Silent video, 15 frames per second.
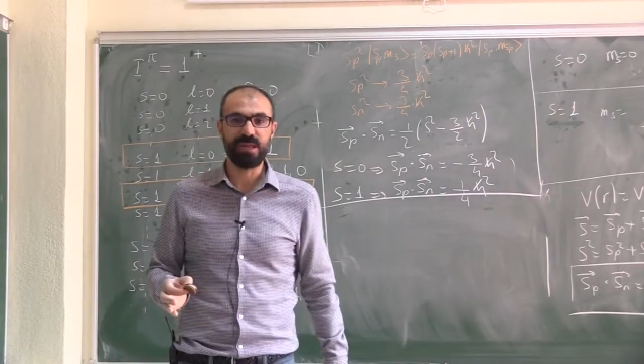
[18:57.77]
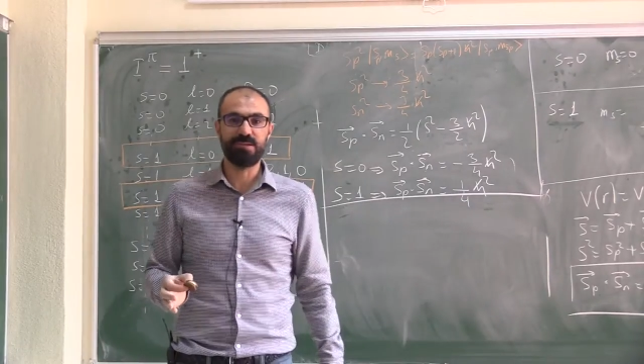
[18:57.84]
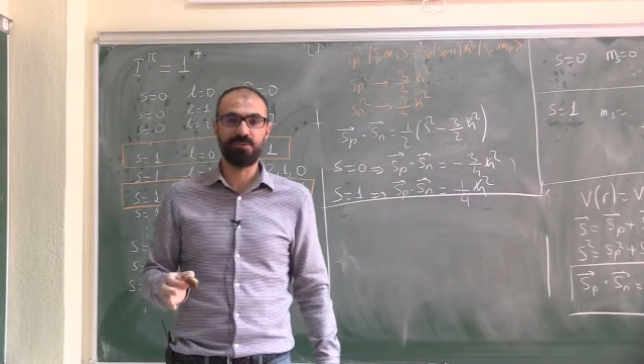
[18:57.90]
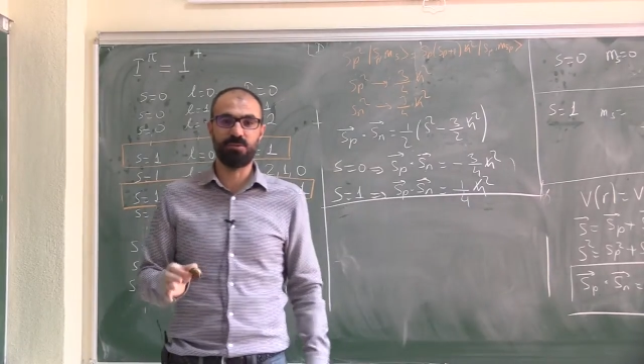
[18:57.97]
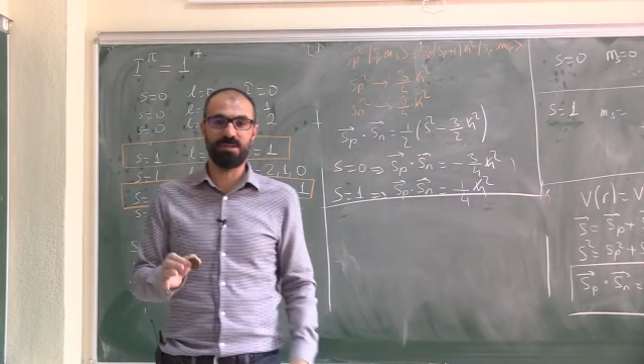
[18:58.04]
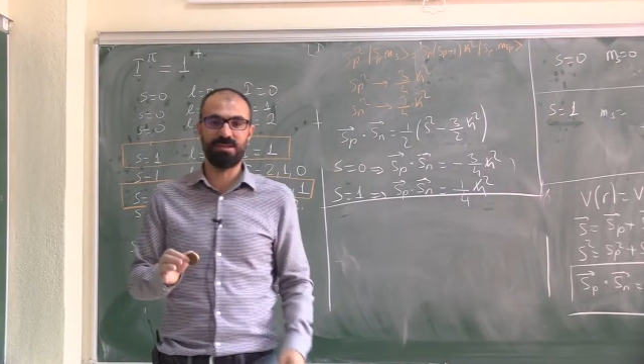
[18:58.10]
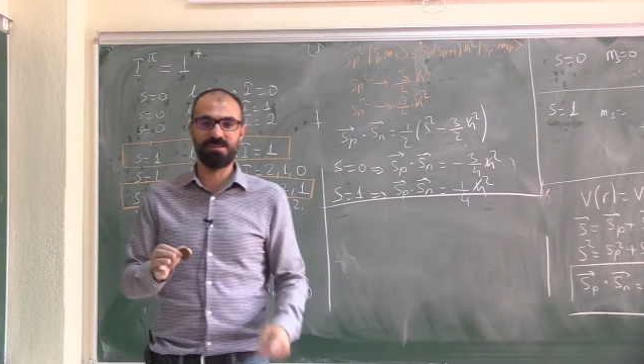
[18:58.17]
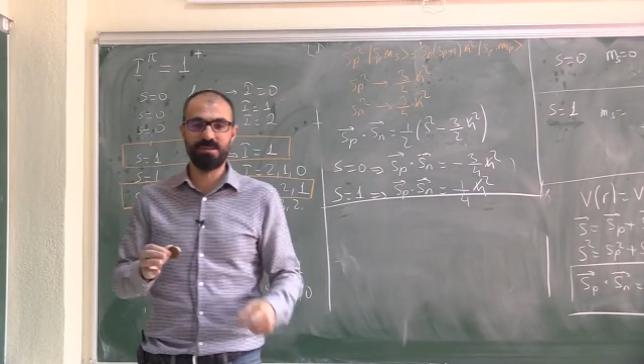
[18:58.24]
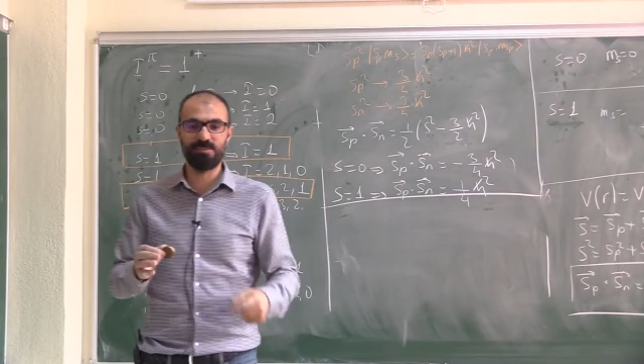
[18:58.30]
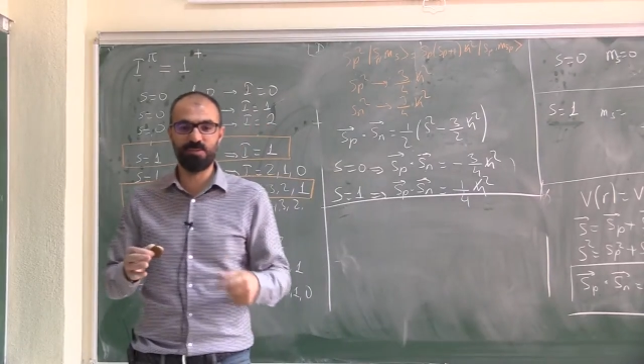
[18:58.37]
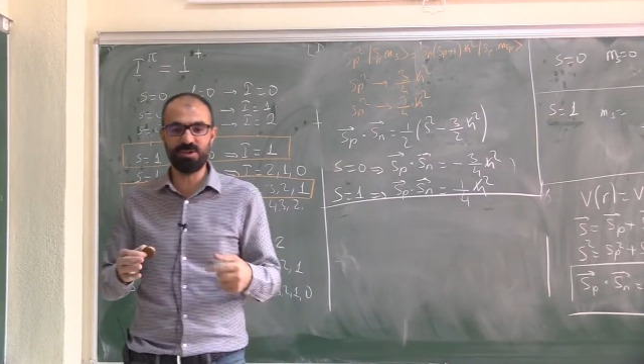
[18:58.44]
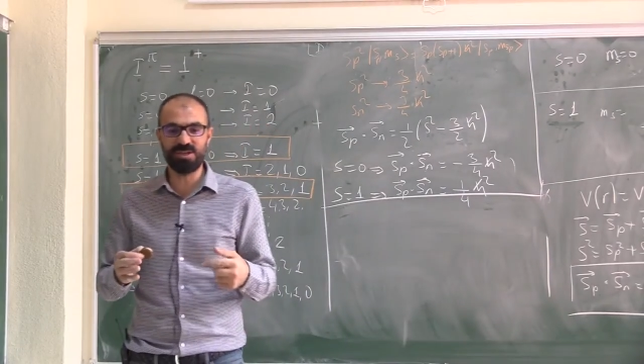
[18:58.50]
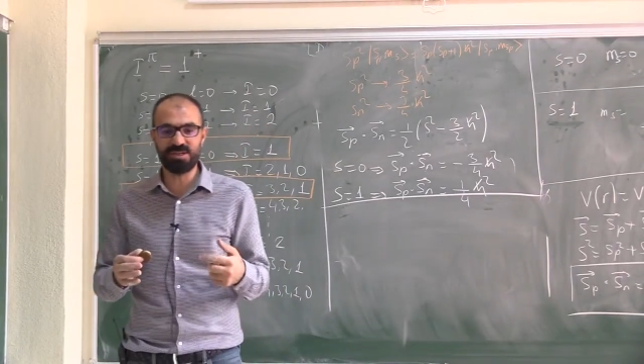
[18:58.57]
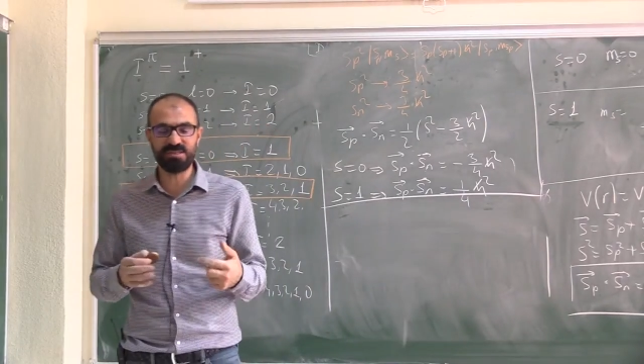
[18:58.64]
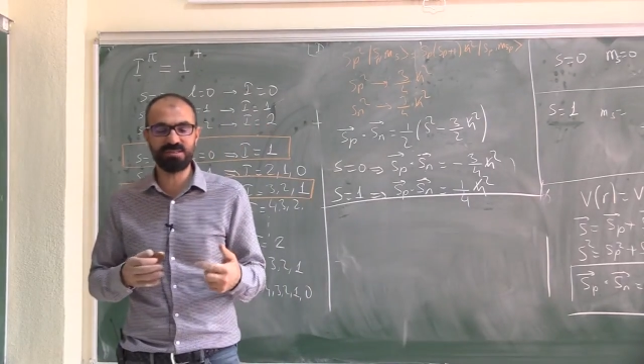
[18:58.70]
Dolayısıyla bu
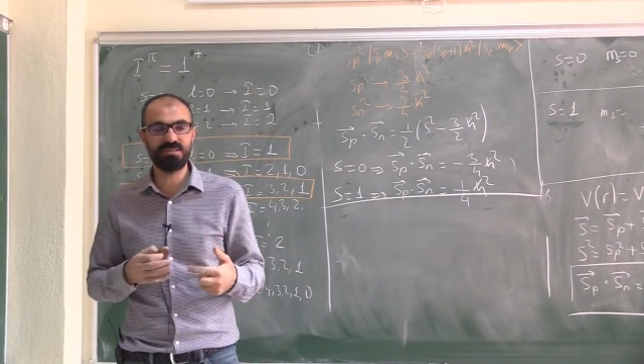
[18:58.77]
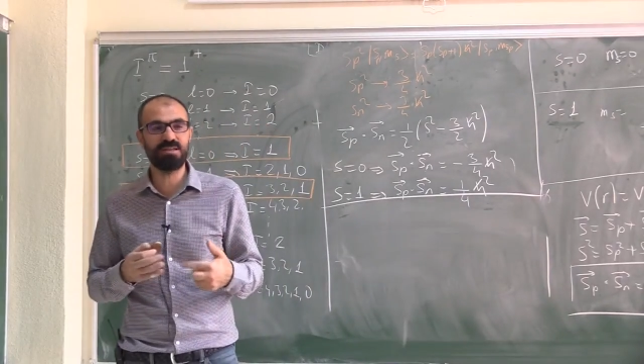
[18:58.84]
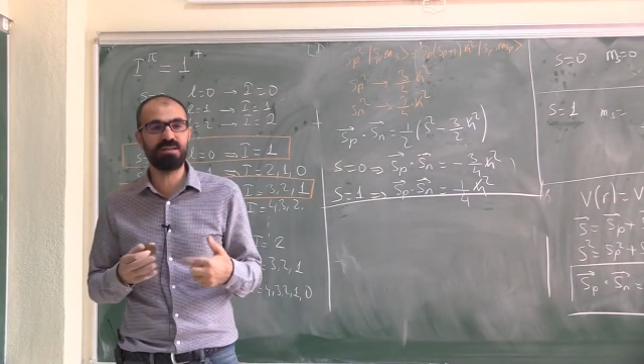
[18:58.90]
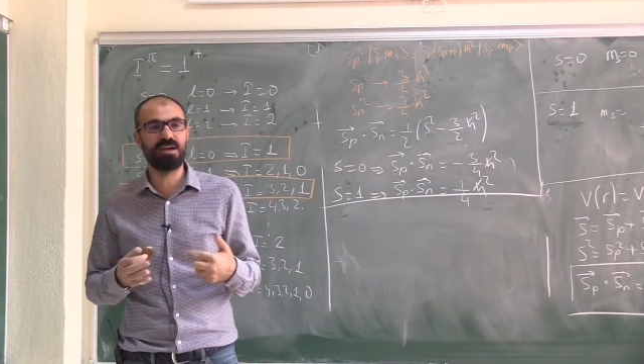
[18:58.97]
ikisini